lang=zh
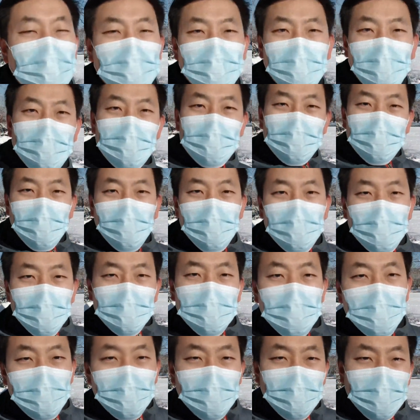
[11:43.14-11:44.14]
再拍几张照
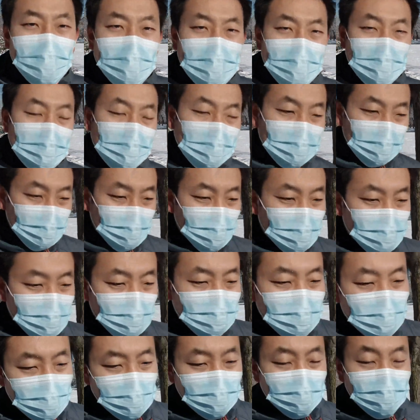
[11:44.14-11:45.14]
片，
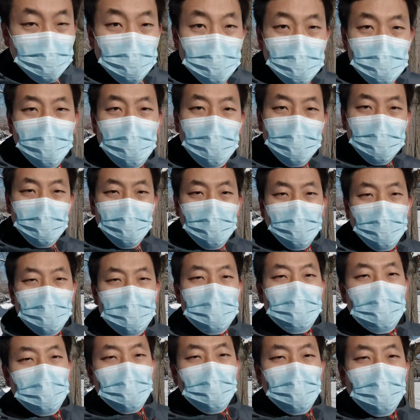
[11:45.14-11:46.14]
我的任务就差不多
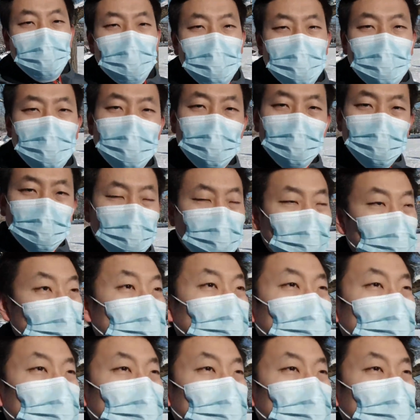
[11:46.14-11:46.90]
完成了。然后